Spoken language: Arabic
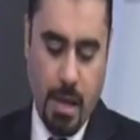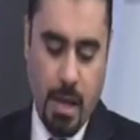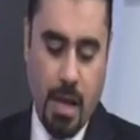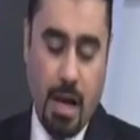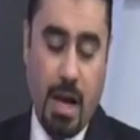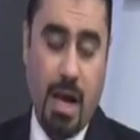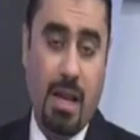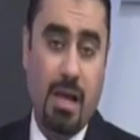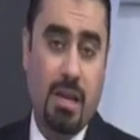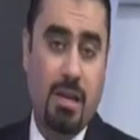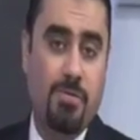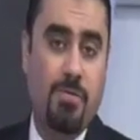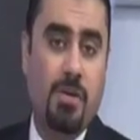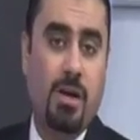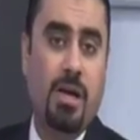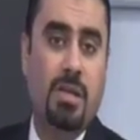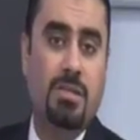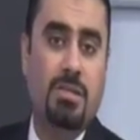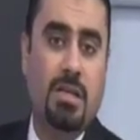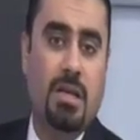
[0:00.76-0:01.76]
على
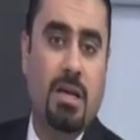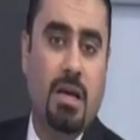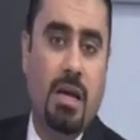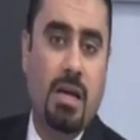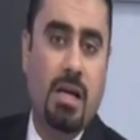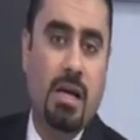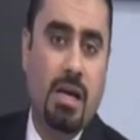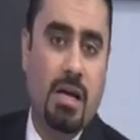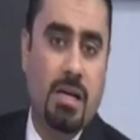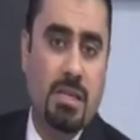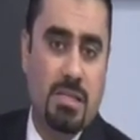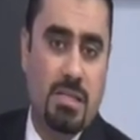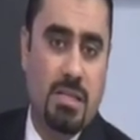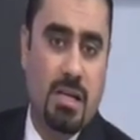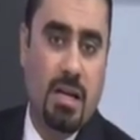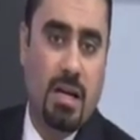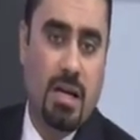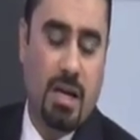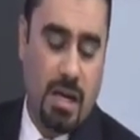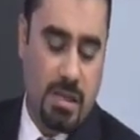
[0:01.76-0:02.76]
نفقته
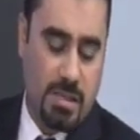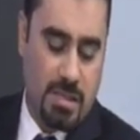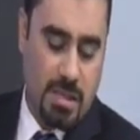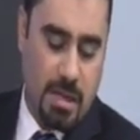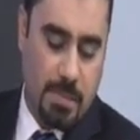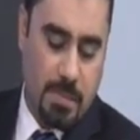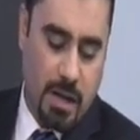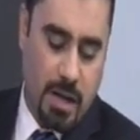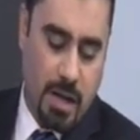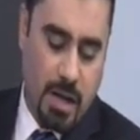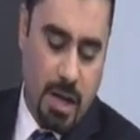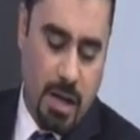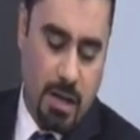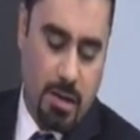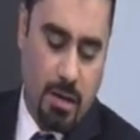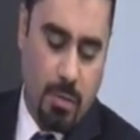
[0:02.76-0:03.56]
الخاصة السماح